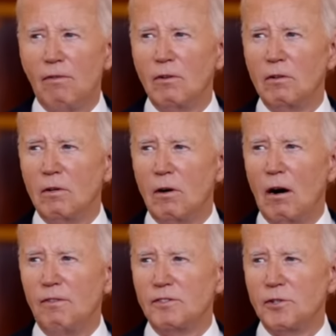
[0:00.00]
Mặc dù chính
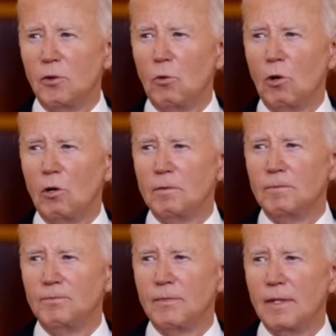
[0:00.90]
quyền ông Biden hiện
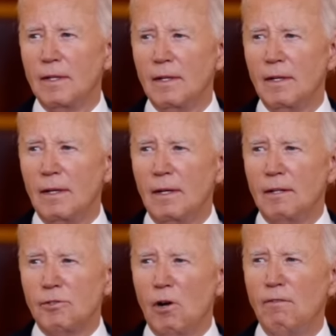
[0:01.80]
tại đang bị kiểm soát
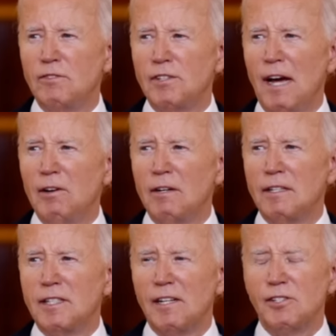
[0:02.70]
bởi phe theo chủ nghĩa
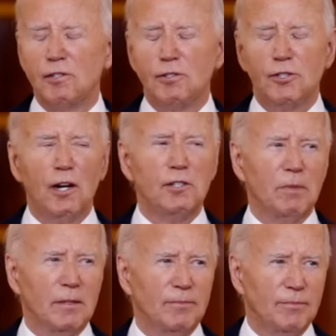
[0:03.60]
tự do toàn cầu,
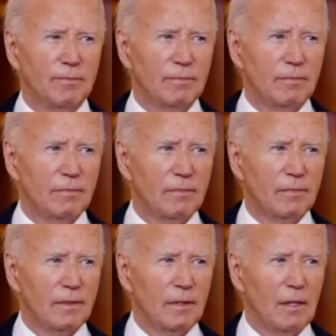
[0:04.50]
vốn luôn luôn muốn
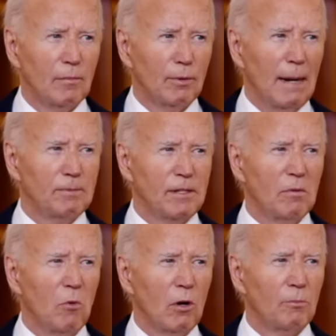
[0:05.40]
Mỹ phải tiếp
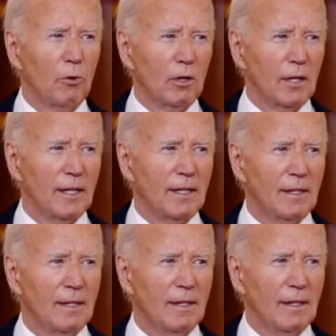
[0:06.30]
tục viện trợ cho
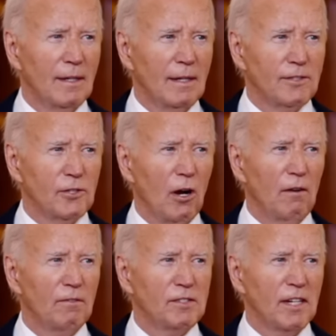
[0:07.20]
NATO vào cuộc chiến ở
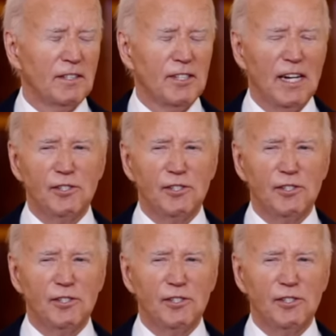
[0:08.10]
Ukraine.